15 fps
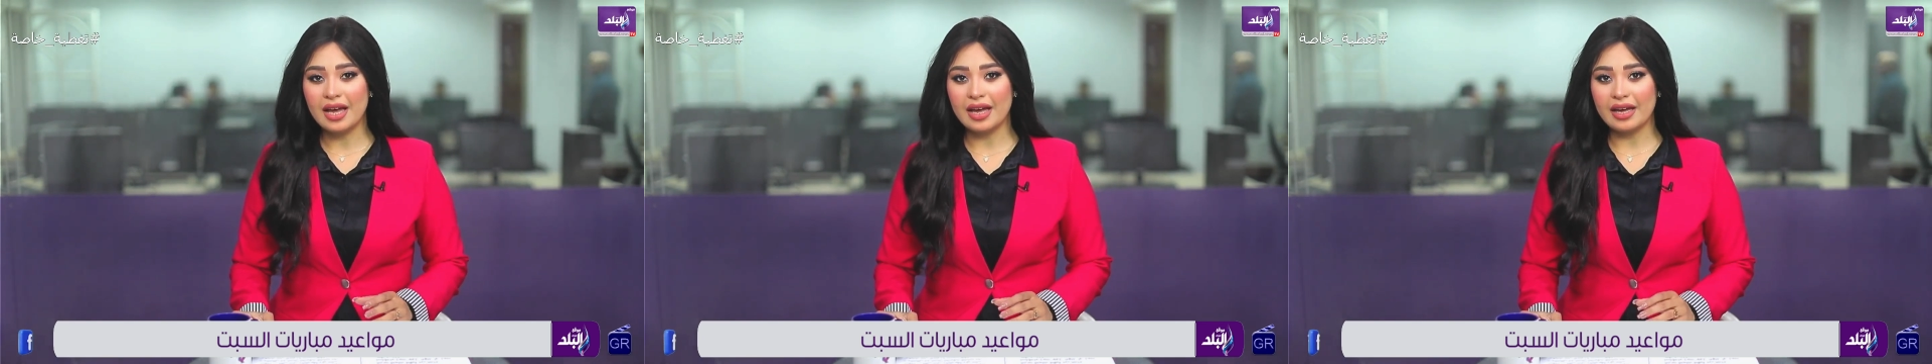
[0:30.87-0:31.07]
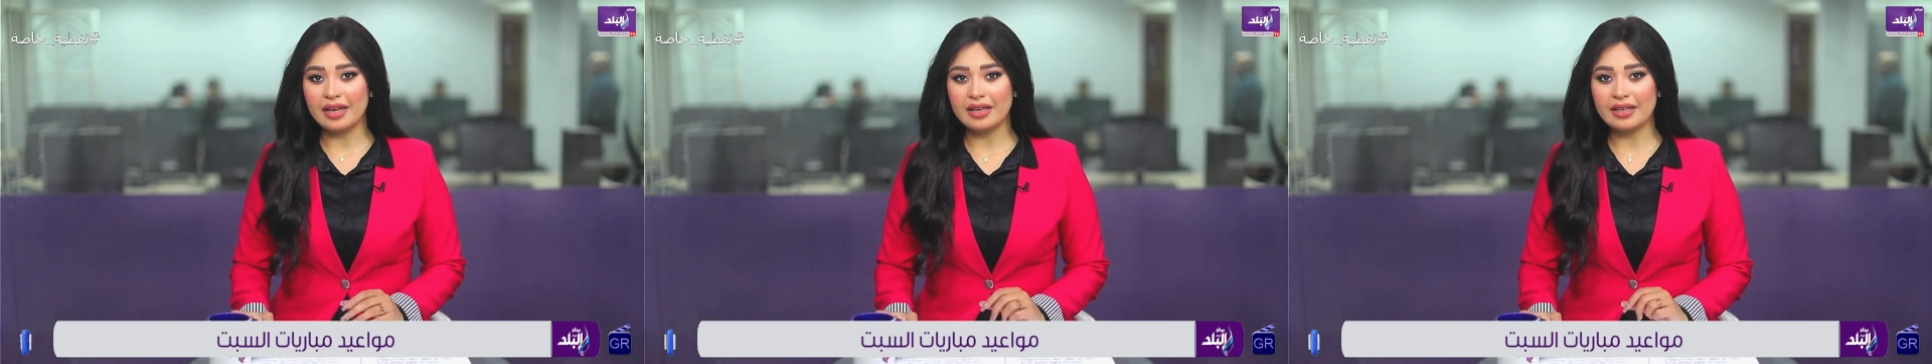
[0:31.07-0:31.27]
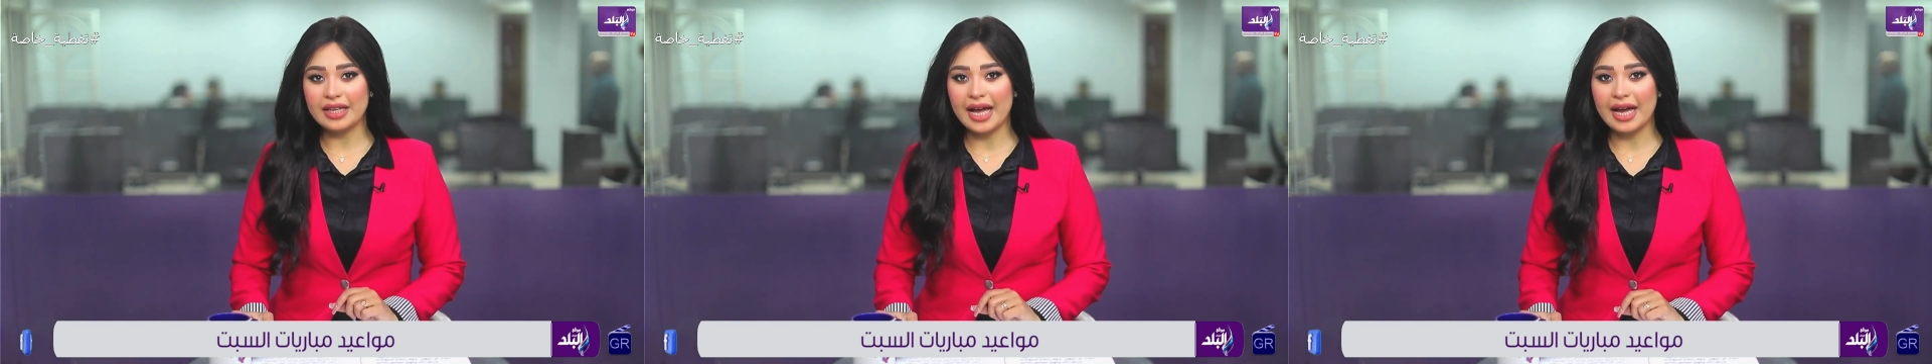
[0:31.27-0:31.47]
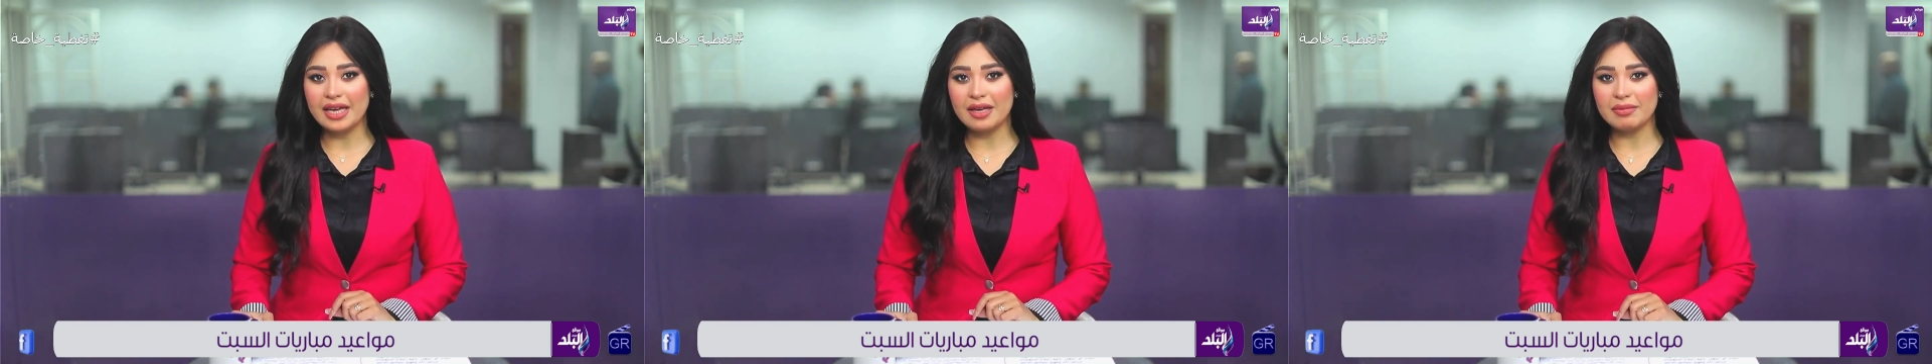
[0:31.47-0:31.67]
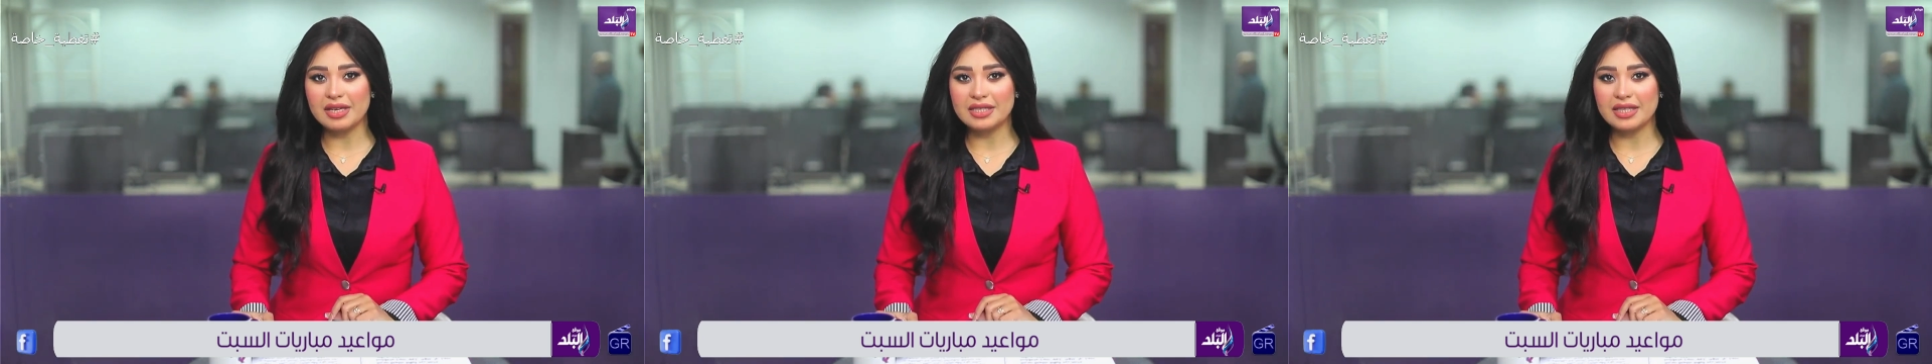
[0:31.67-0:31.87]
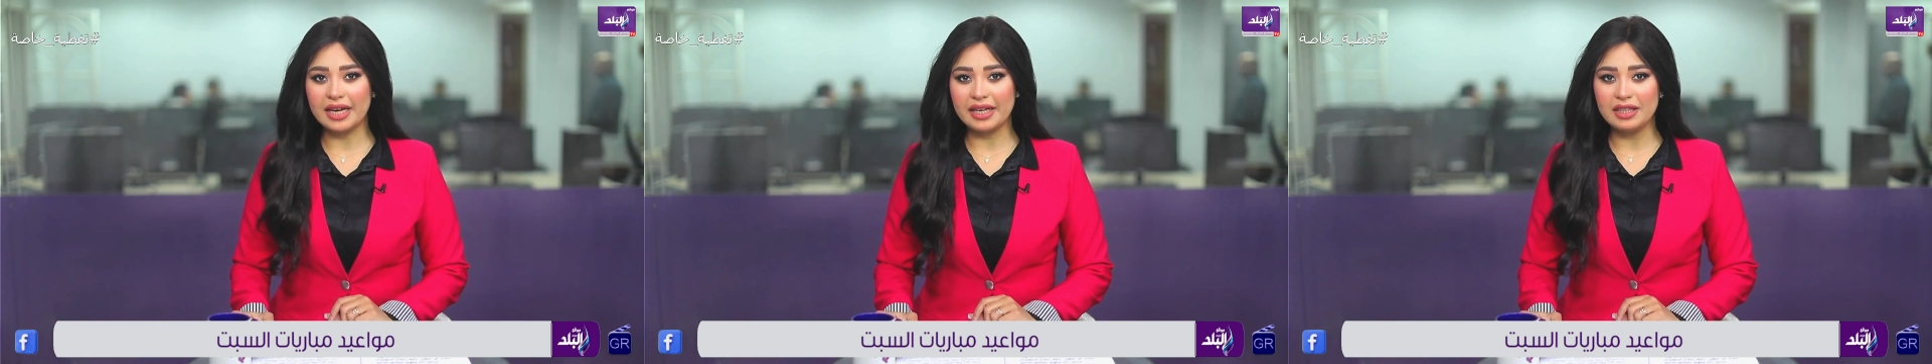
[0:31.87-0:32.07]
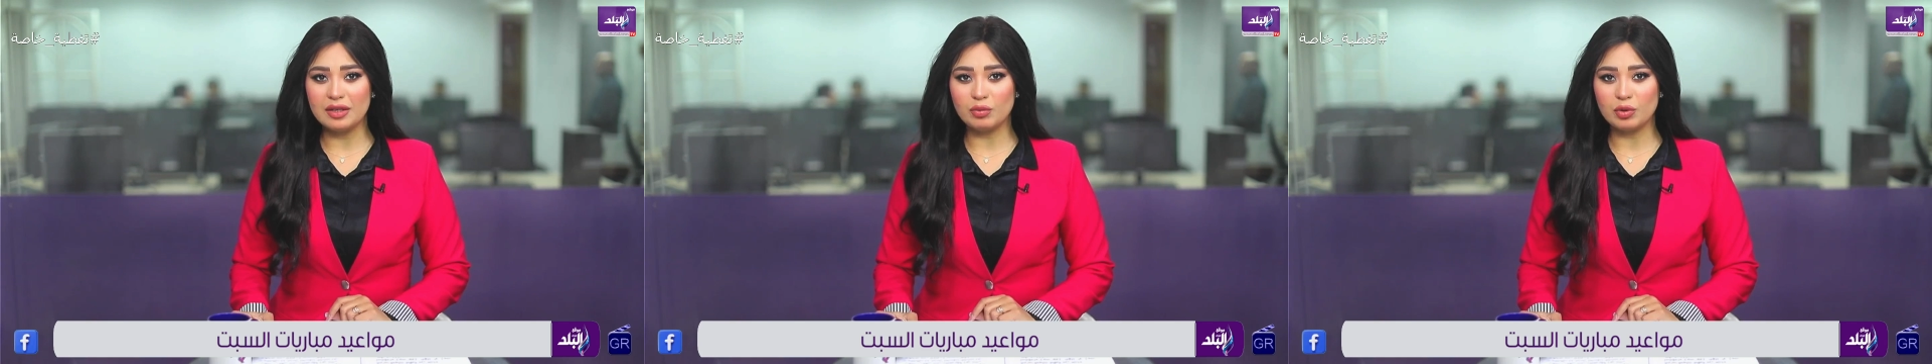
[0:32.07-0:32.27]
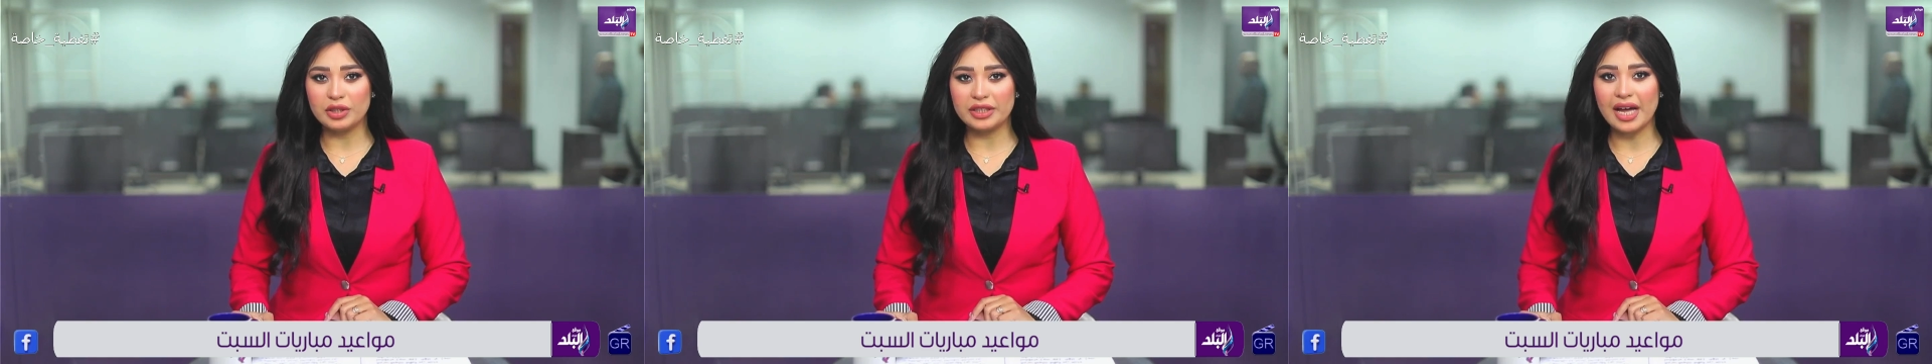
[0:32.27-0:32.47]
آه، الحقيقه بيستعد
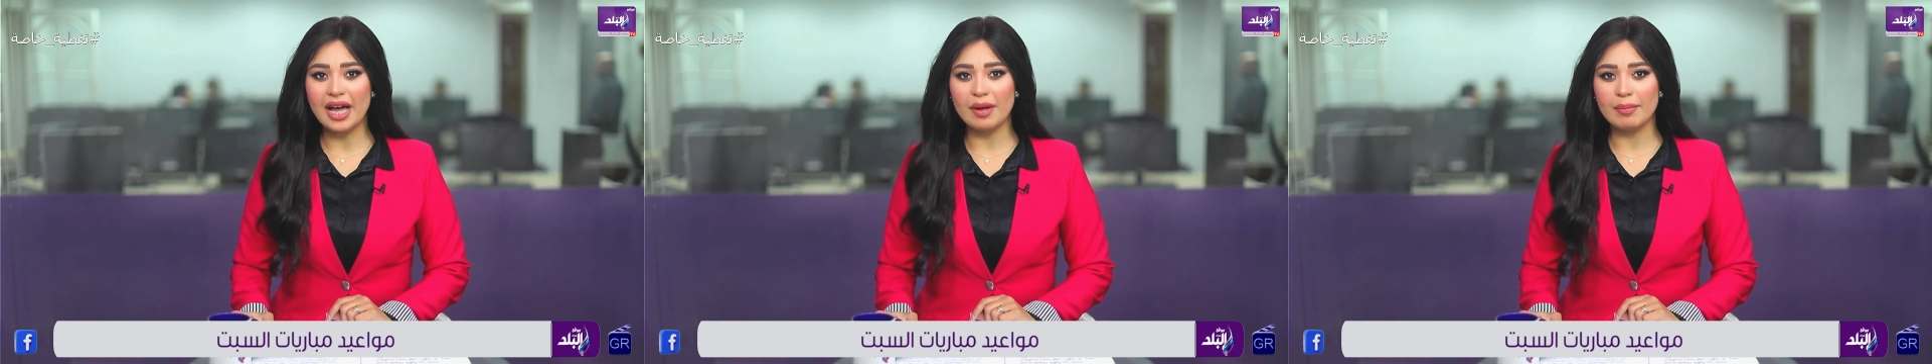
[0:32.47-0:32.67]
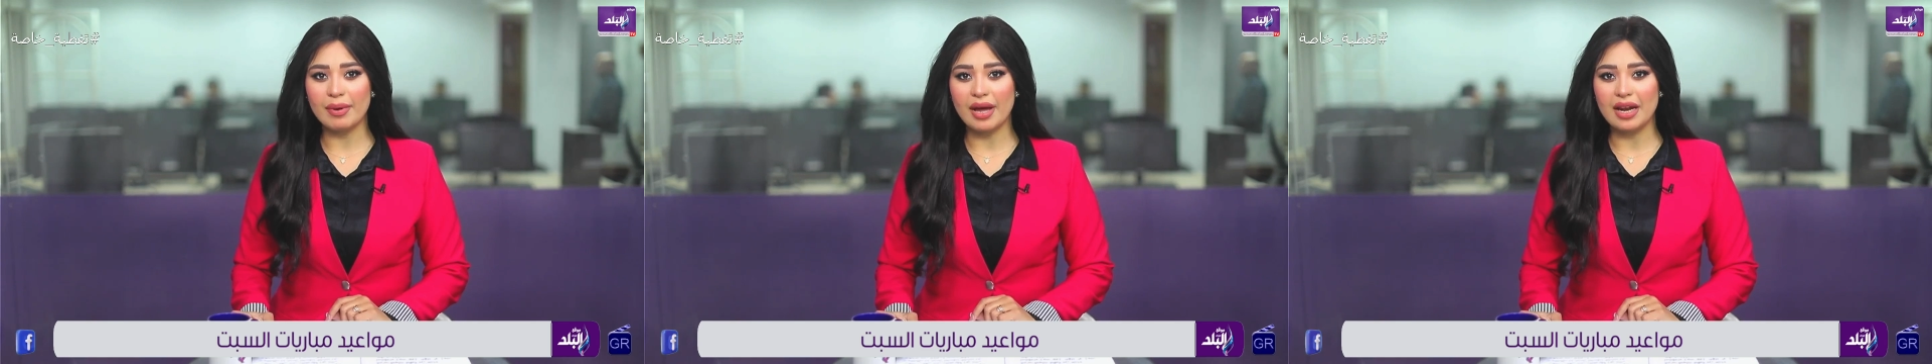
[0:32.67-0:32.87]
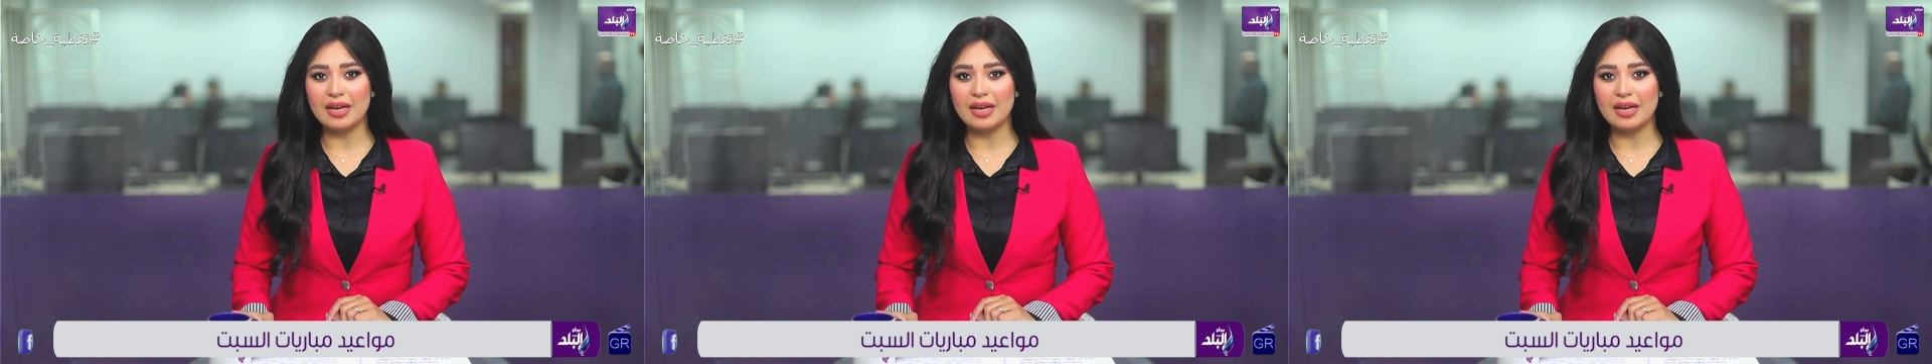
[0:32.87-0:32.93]
منتخب